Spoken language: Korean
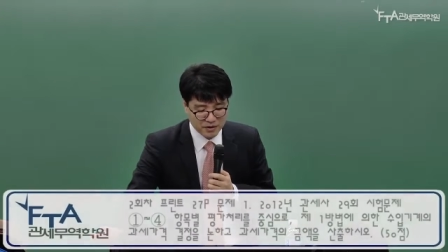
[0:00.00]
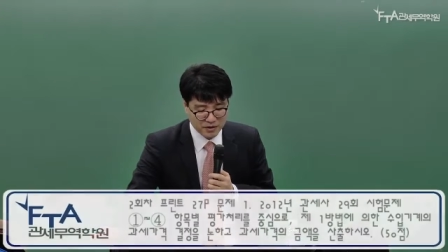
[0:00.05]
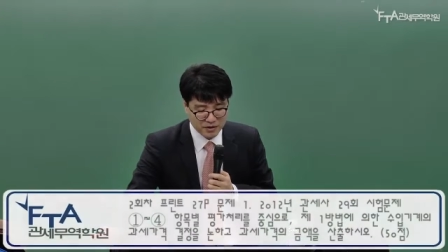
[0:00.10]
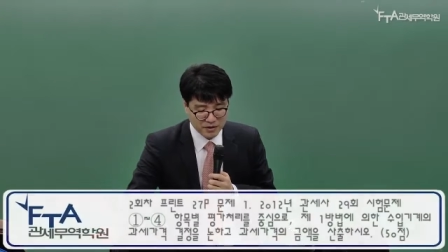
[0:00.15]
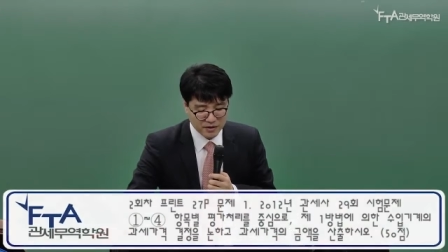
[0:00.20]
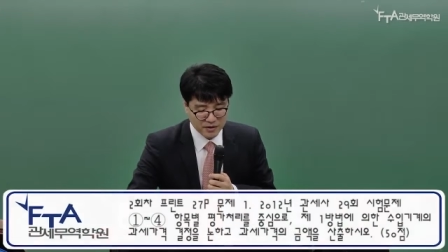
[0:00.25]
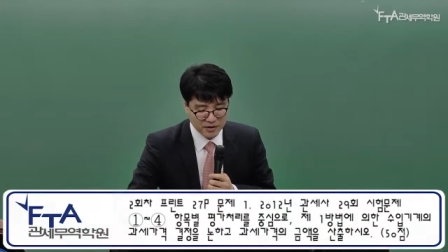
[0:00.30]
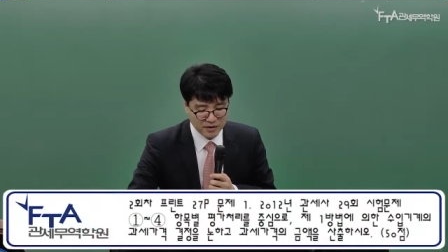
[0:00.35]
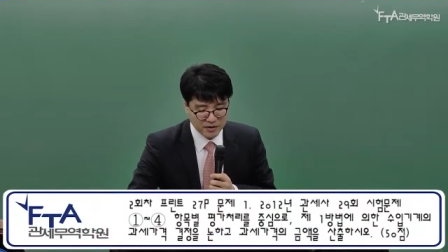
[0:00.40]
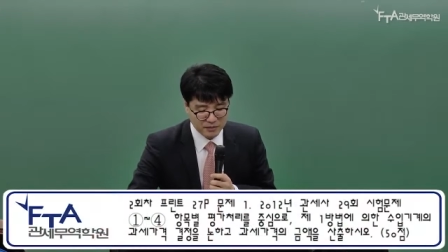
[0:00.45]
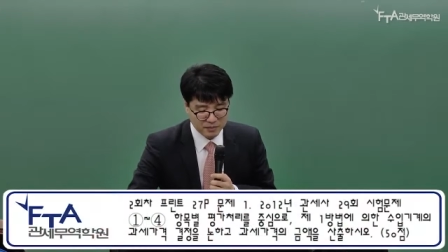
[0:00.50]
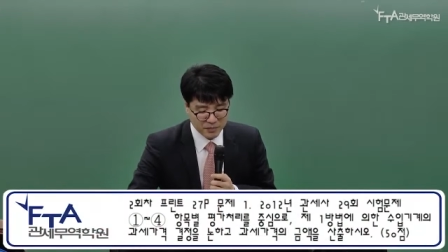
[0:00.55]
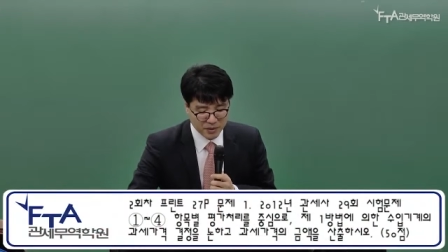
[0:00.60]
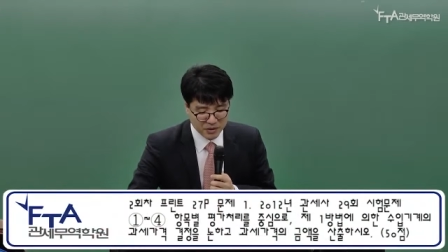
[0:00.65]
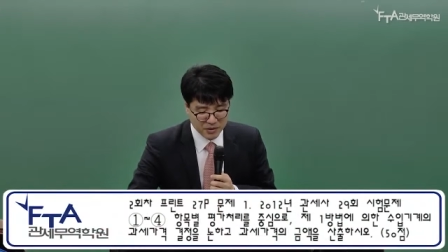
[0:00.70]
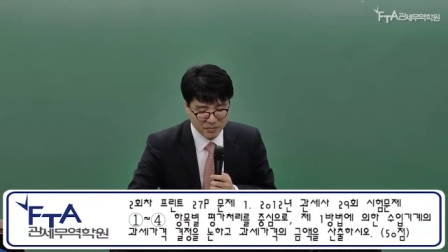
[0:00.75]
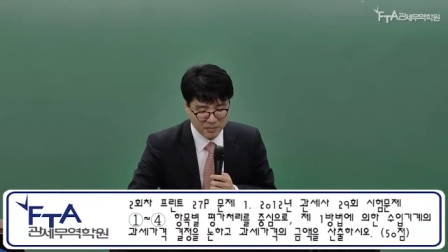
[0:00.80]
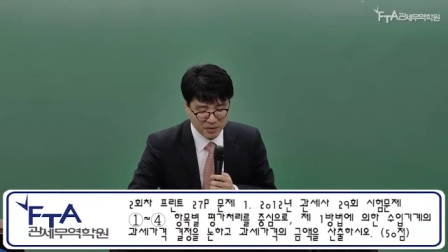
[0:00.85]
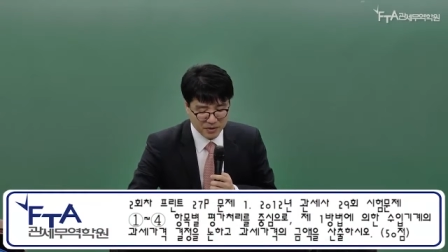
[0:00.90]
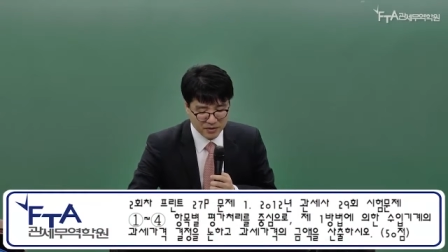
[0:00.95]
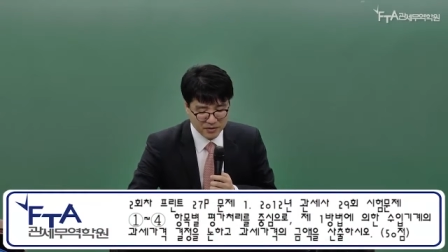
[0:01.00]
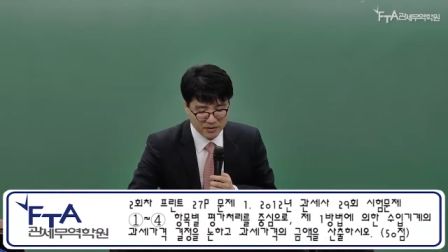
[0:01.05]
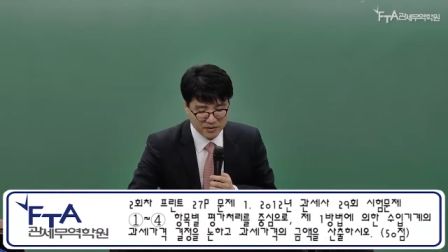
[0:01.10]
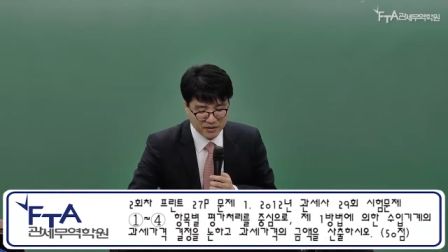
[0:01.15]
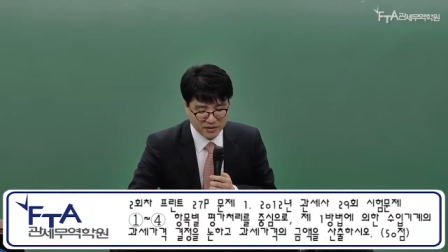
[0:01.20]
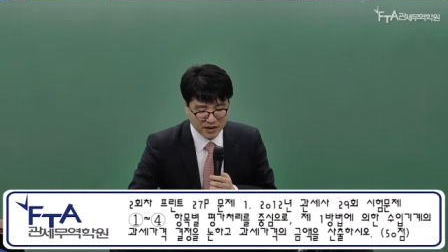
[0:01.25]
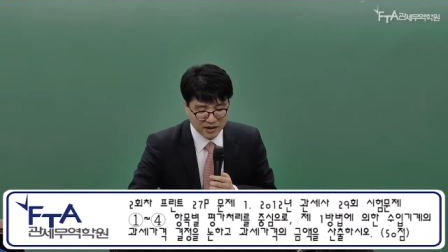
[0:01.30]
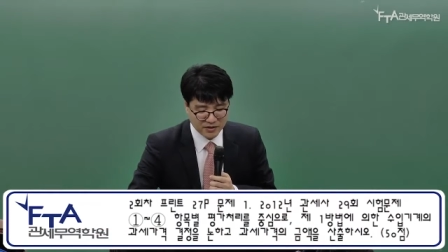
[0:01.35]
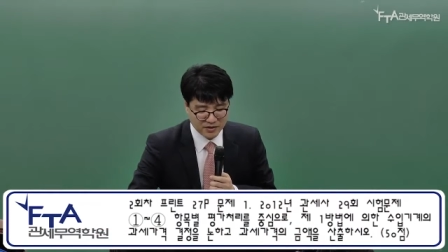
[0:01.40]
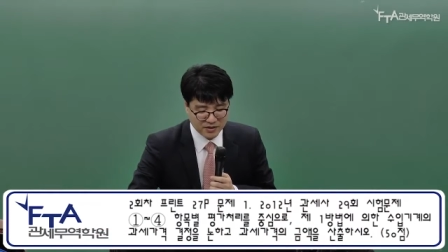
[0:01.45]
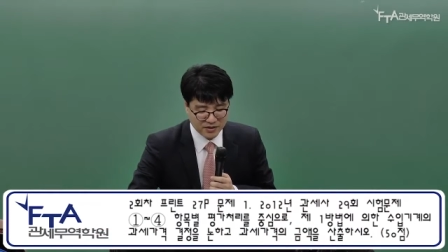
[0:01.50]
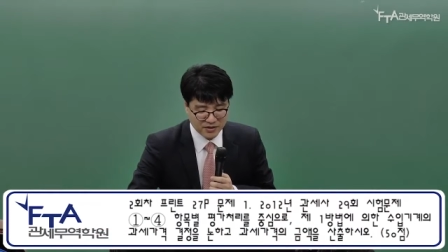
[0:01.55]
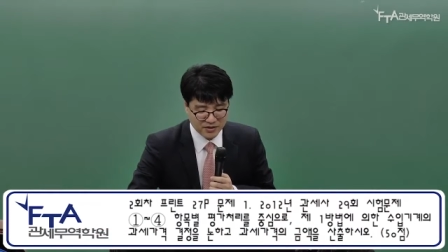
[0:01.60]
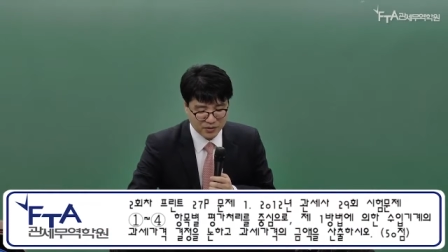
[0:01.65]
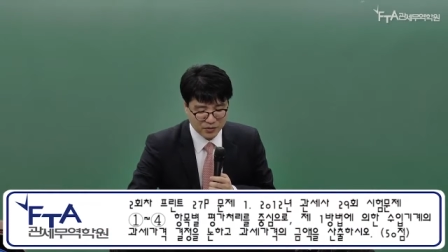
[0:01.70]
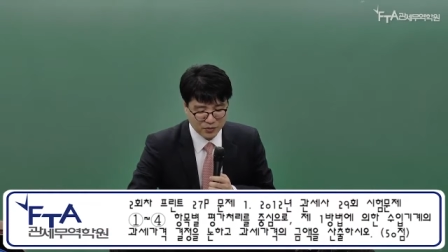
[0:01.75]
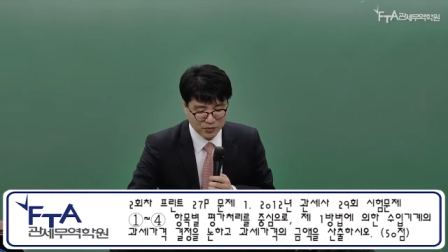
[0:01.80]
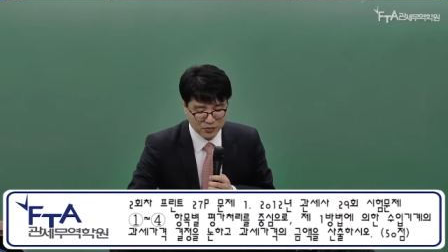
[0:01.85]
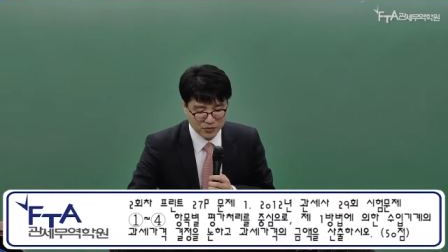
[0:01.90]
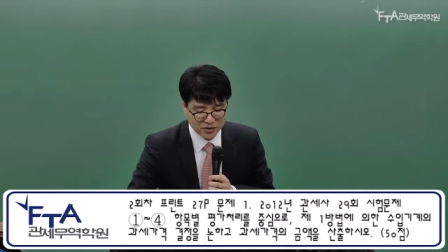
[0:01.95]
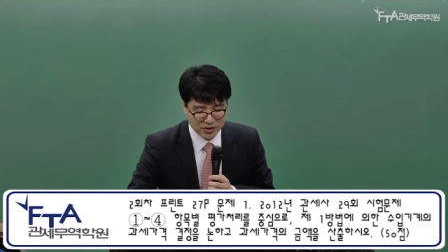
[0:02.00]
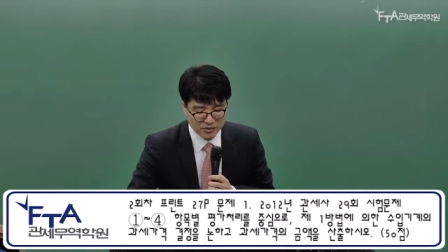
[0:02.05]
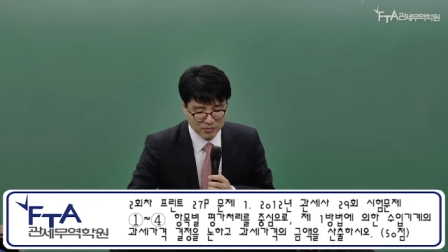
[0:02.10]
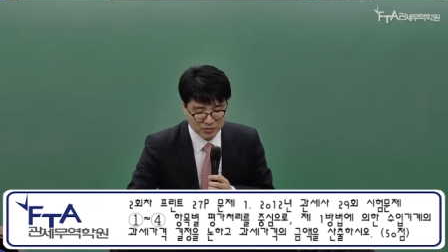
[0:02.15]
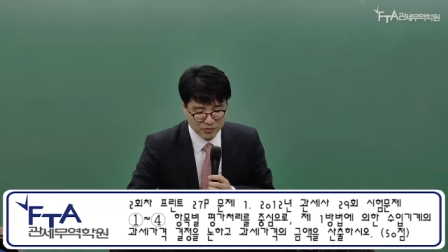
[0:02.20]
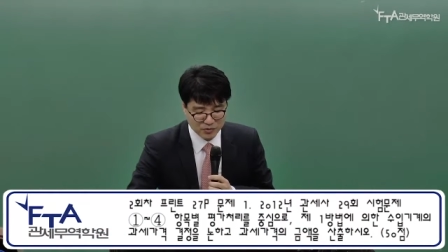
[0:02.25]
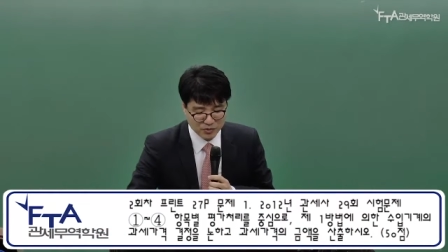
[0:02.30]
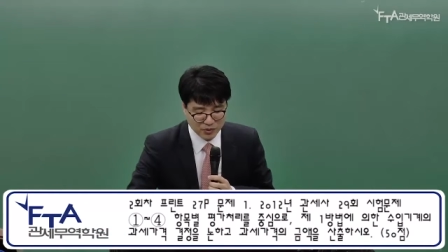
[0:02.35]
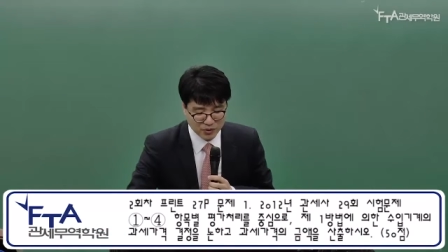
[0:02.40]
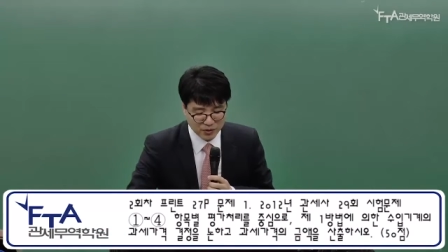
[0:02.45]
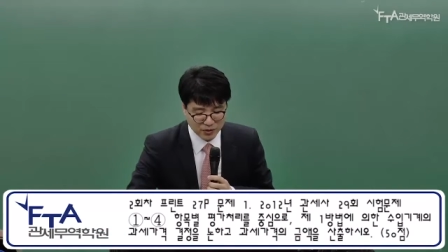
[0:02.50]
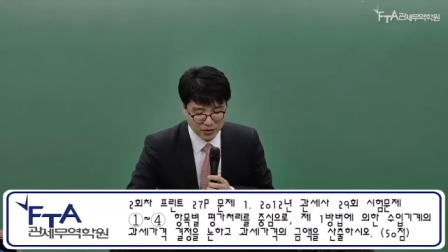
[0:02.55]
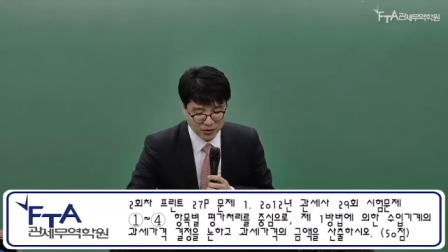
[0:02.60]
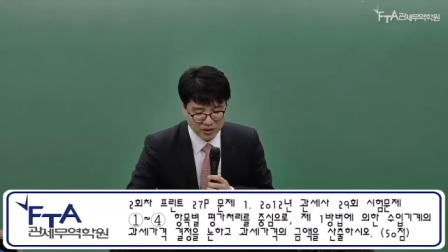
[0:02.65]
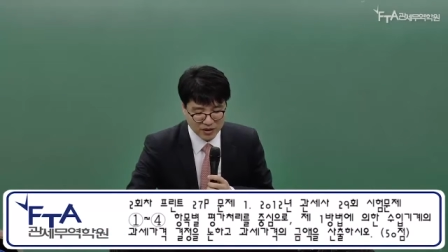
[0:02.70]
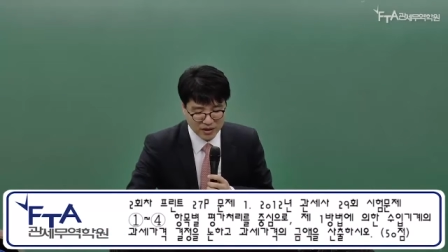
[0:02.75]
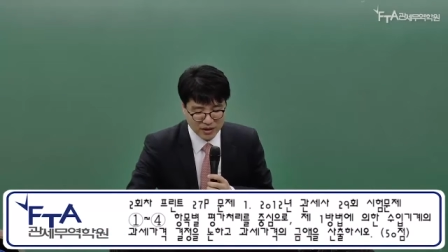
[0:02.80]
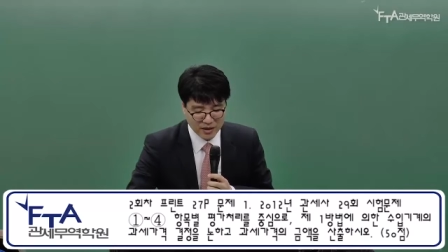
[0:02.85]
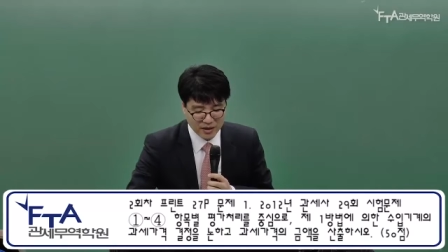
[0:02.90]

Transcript: 어, 평가 처리를 중심으로